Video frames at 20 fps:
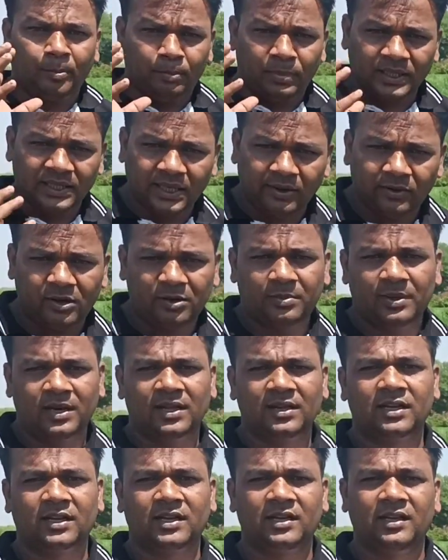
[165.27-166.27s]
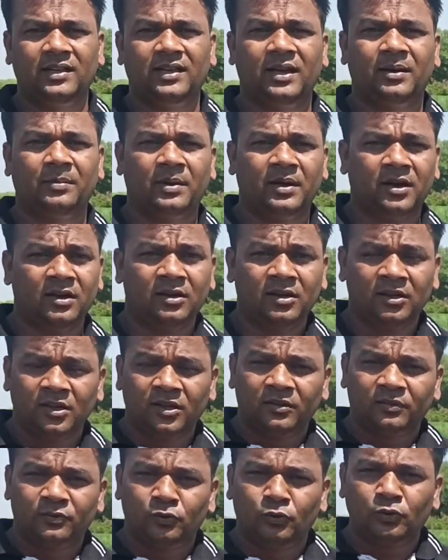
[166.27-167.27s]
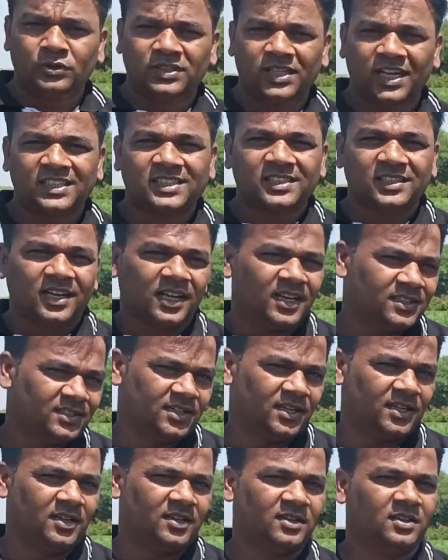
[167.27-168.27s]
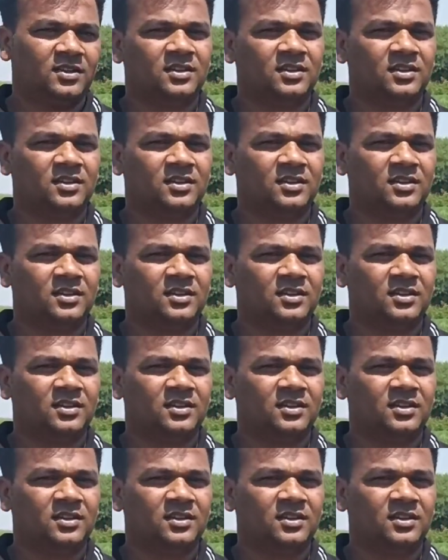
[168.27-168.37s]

पैदावार बढ़ाने के लिए हमारा फ्रूट साइज इनान्सर